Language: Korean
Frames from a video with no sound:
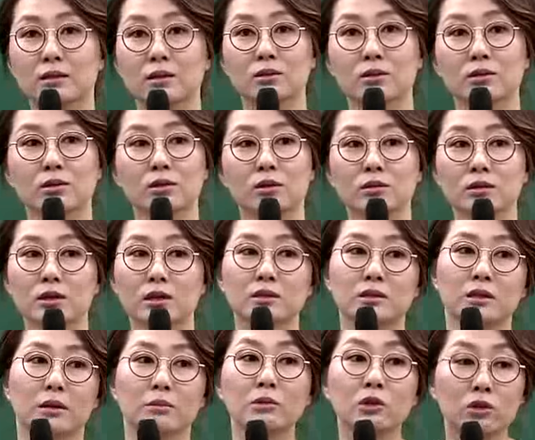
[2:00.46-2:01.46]
그런 어떤 형태를
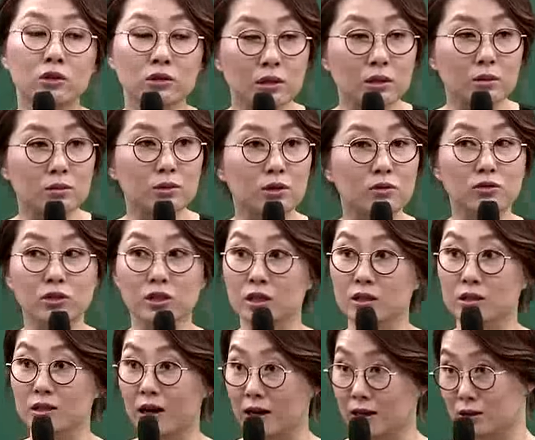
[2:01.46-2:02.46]
잡는 것에부터
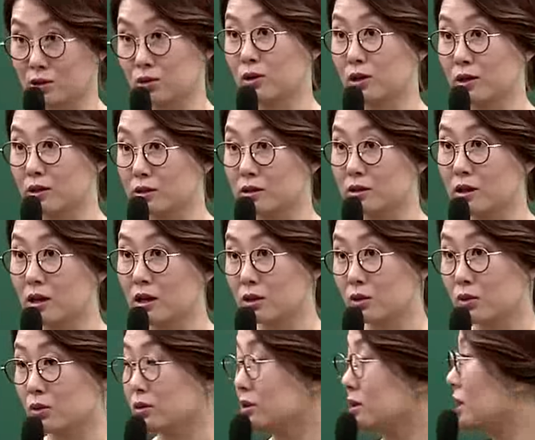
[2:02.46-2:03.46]
우리가 다 알 수가 있는데,
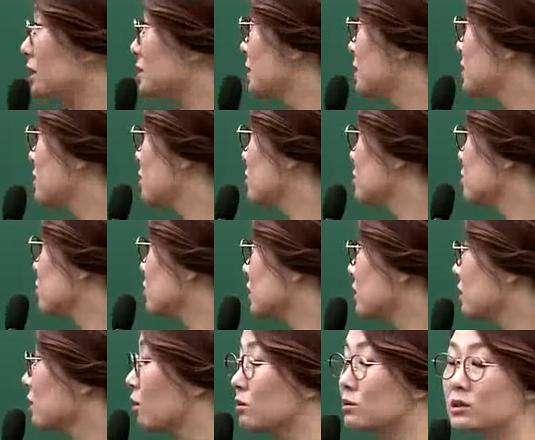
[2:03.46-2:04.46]
이런 자세한 내용은 우리가
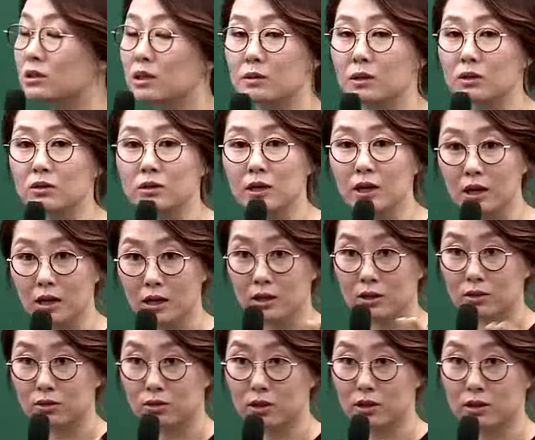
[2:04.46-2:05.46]
다 언제 배운다?
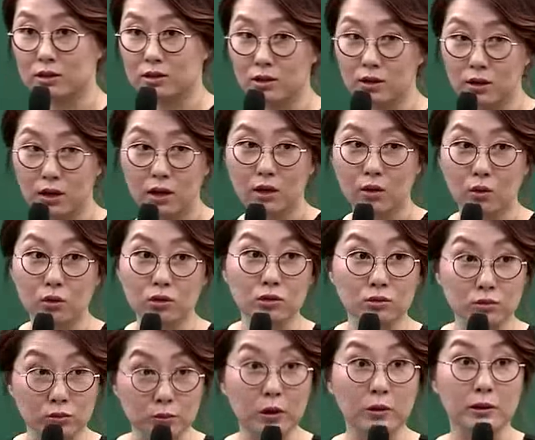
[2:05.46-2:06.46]
뒤에 가서
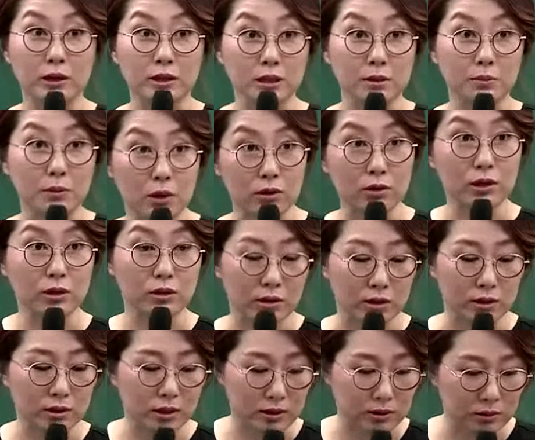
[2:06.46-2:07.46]
고전 문법을 할 때 배우게
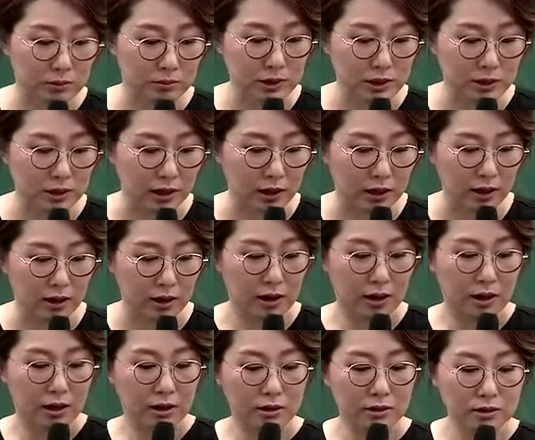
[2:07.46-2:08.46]
되겠다는 겁니다.
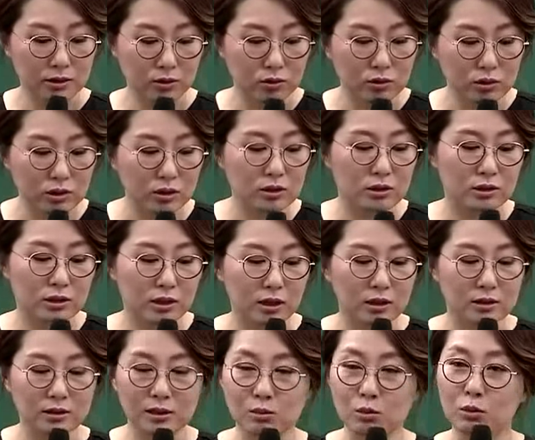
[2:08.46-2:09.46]
그래서 오늘은
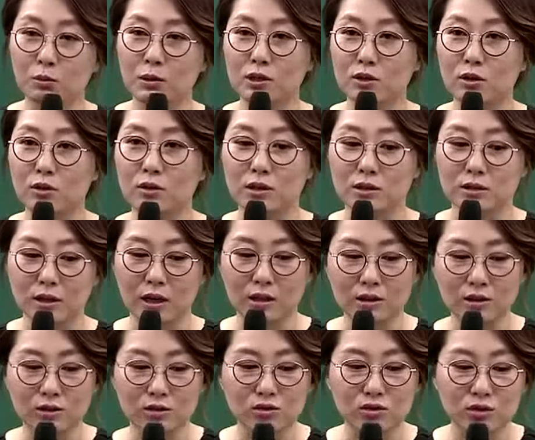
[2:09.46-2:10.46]
그냥 제목만 기억하세요.
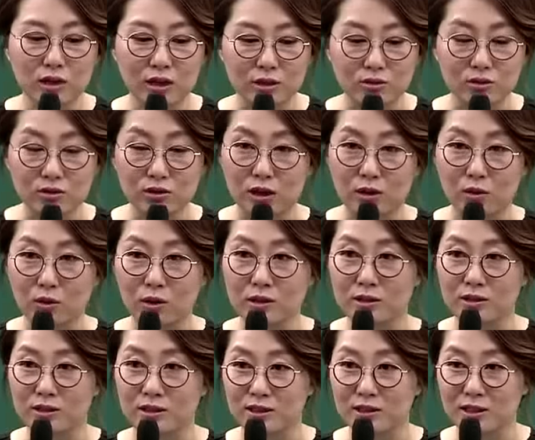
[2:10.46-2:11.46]
한글을 우수해 안 우수해?
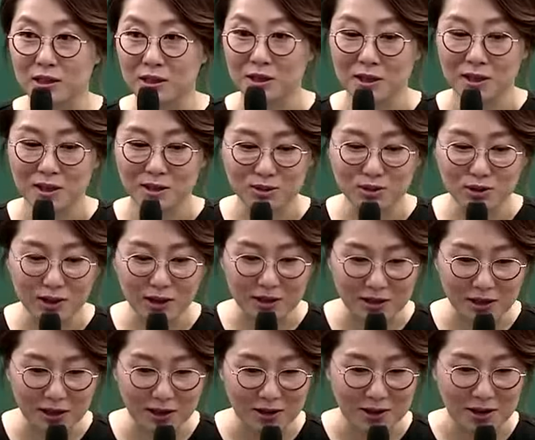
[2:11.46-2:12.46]
오엑스 시죠?
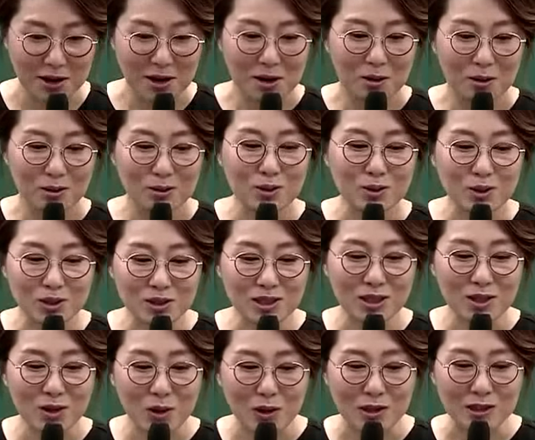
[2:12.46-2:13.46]
우수하다. 그 정도는 이제
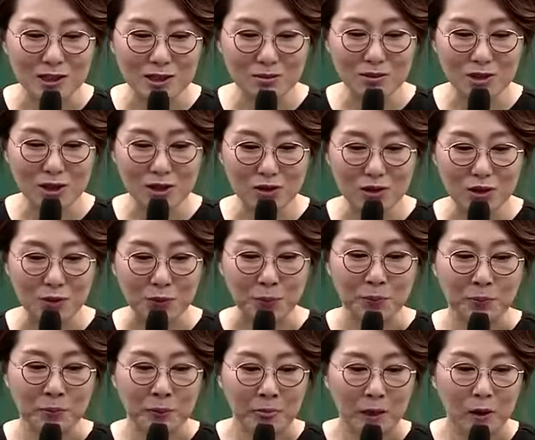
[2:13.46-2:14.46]
기억하시면 되고요.
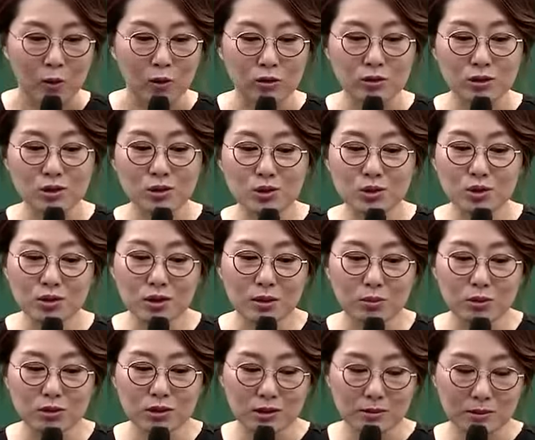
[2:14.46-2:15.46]
오른쪽에
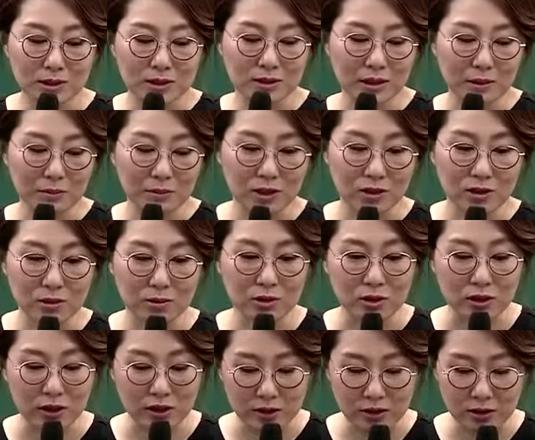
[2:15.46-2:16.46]
보시면 한번
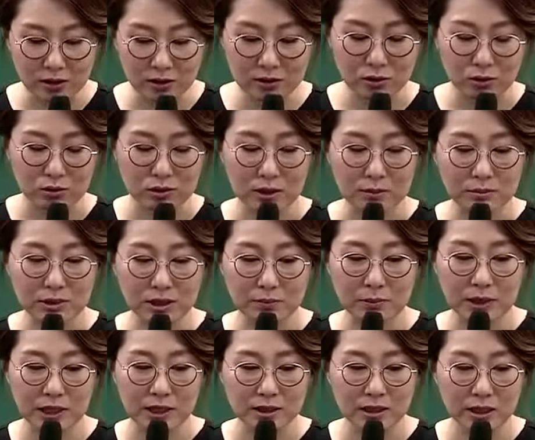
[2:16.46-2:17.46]
읽어볼게요. 오백삼십삼
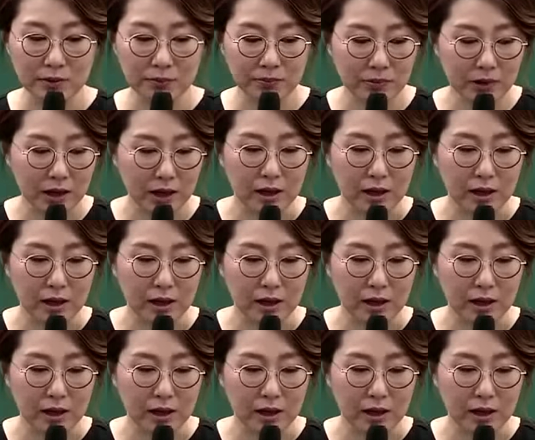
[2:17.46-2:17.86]
페이지.